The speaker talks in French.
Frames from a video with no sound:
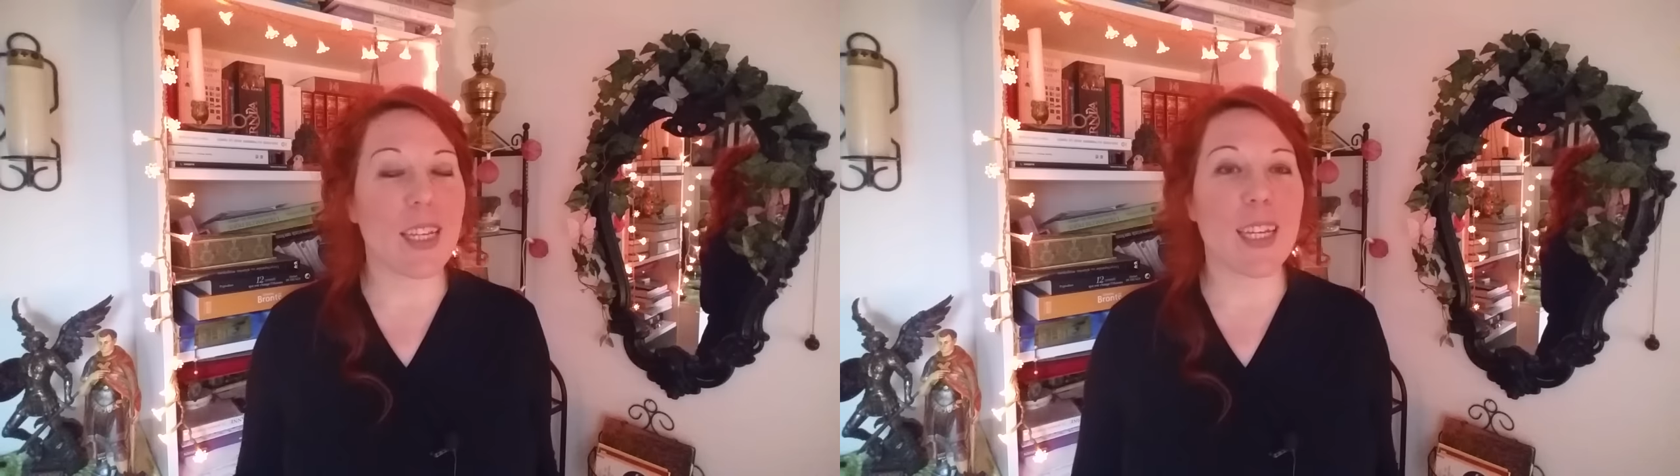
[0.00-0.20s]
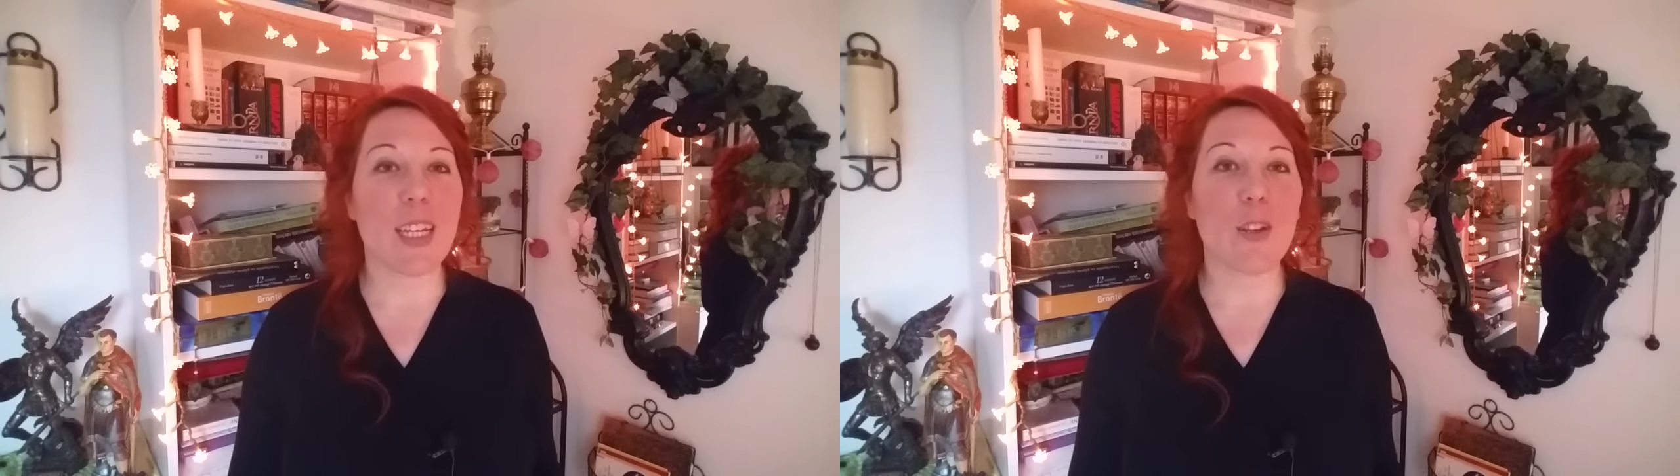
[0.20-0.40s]

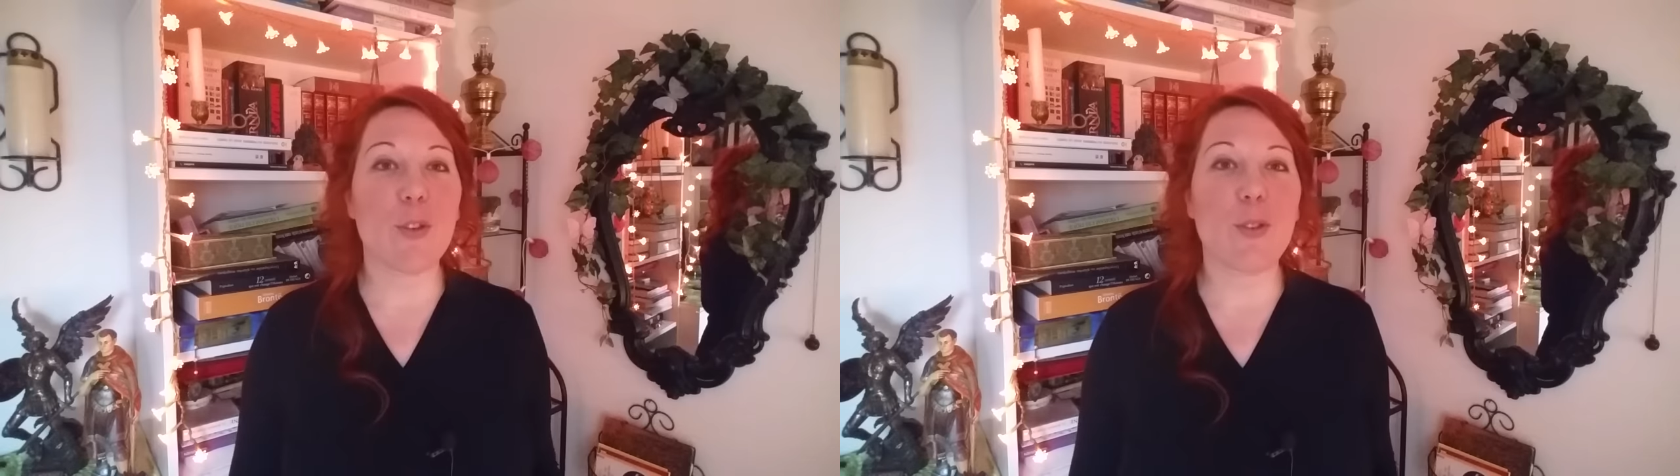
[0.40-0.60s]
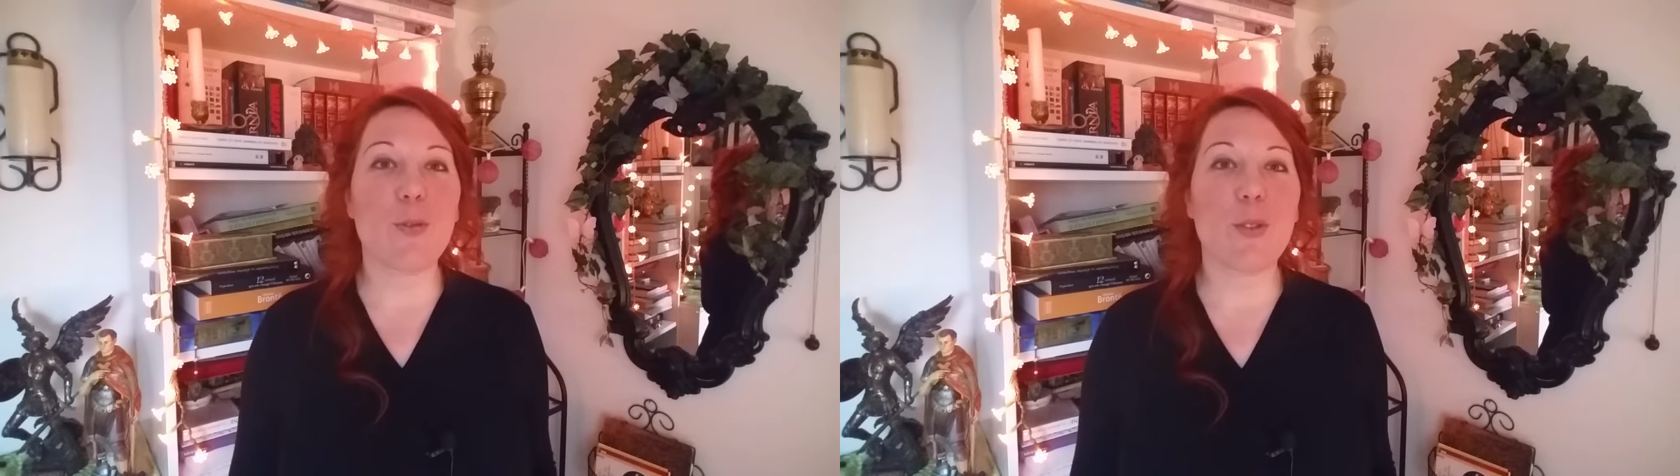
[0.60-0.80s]
et
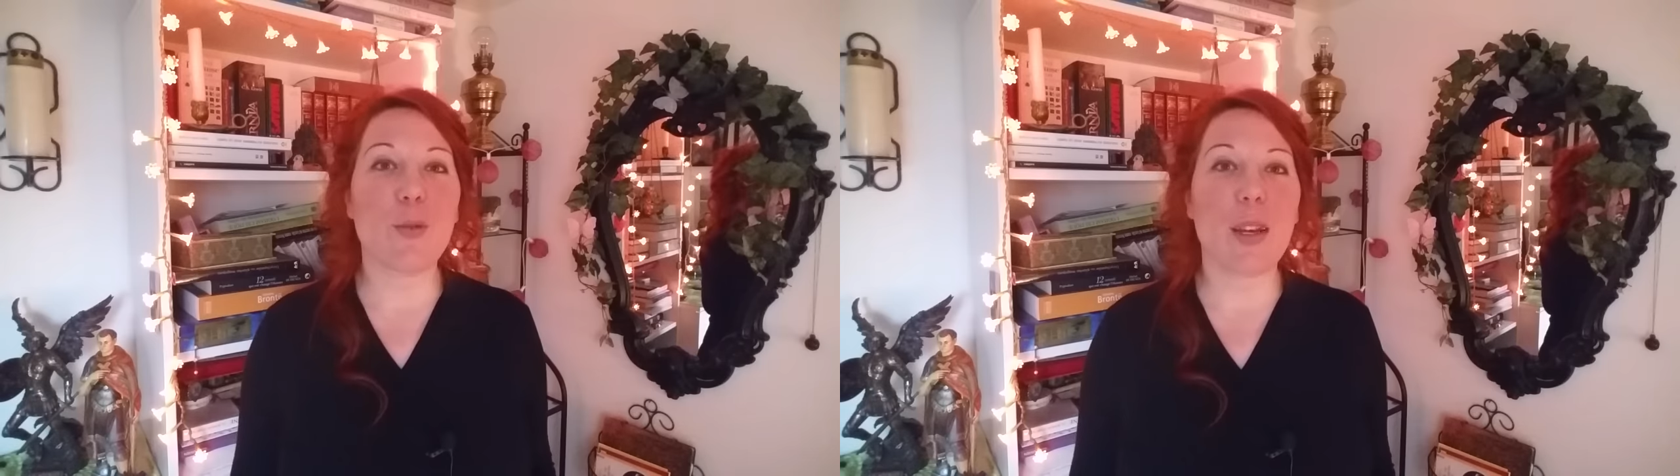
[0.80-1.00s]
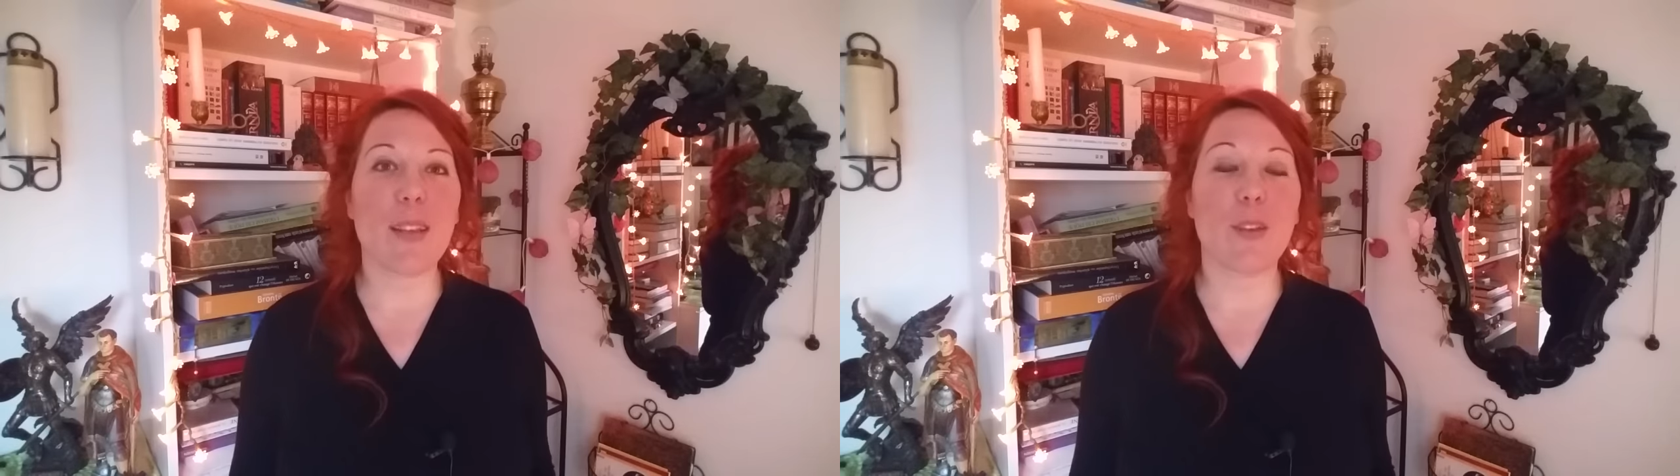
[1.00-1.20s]
je vous
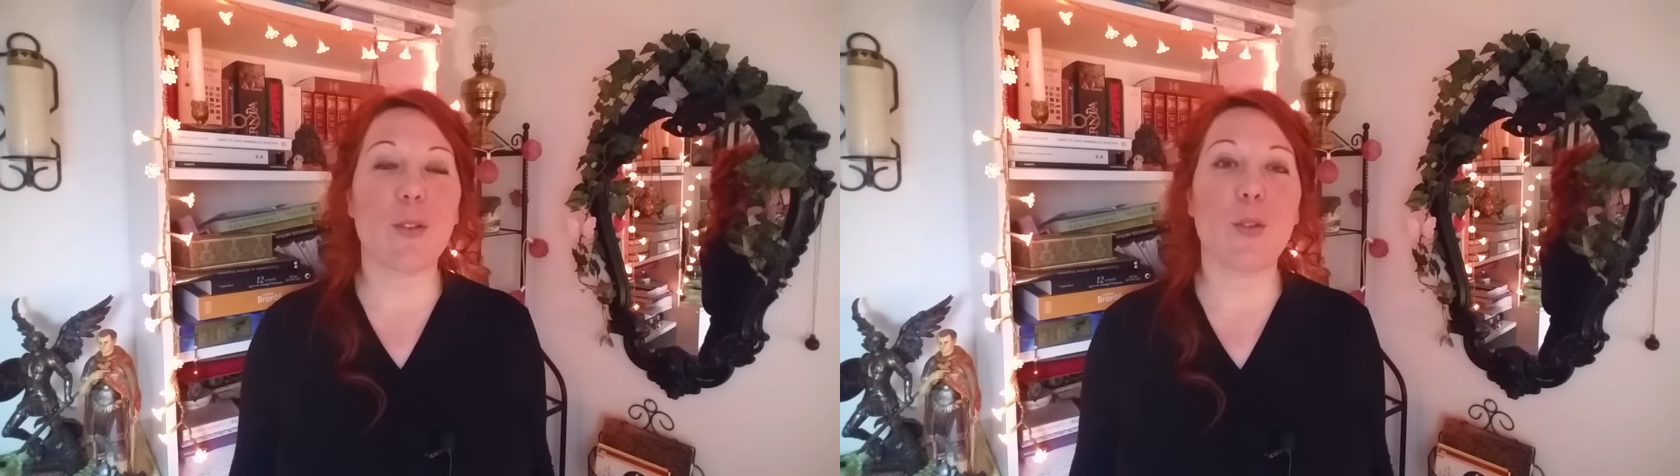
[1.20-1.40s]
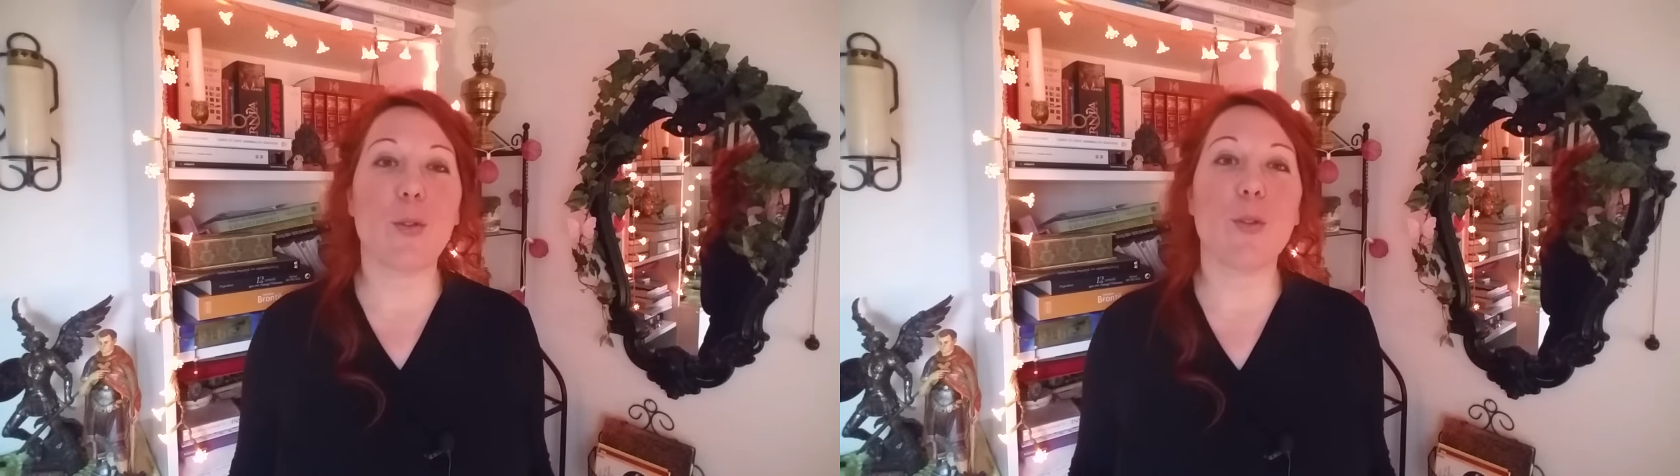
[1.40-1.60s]
souhaite
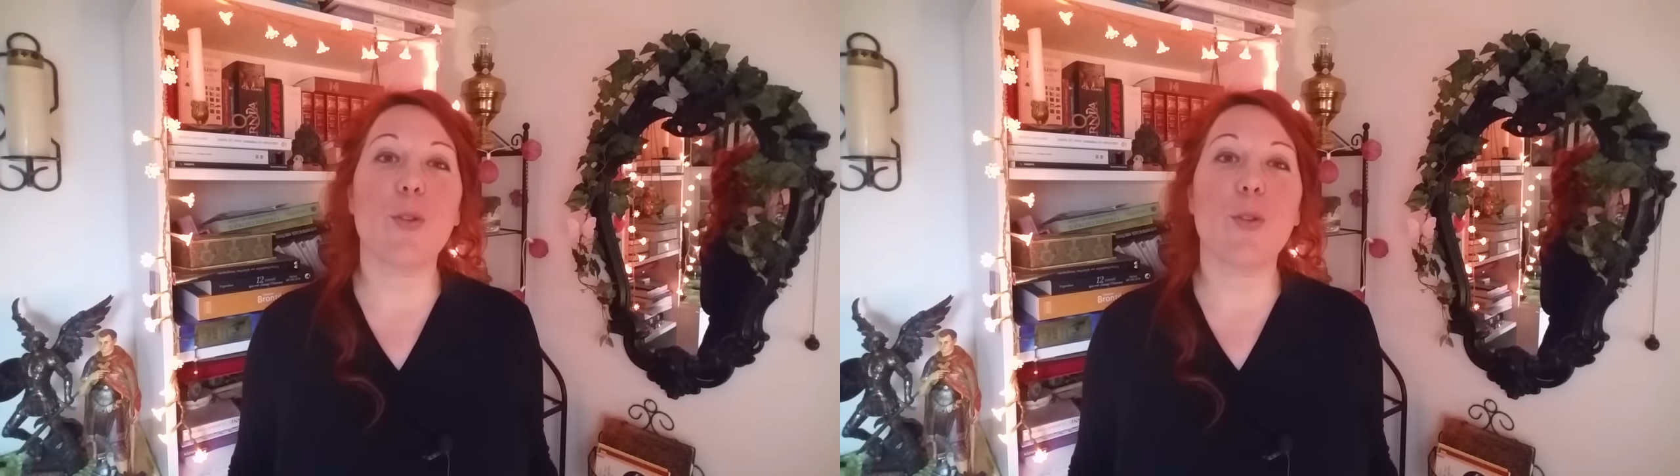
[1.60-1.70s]
de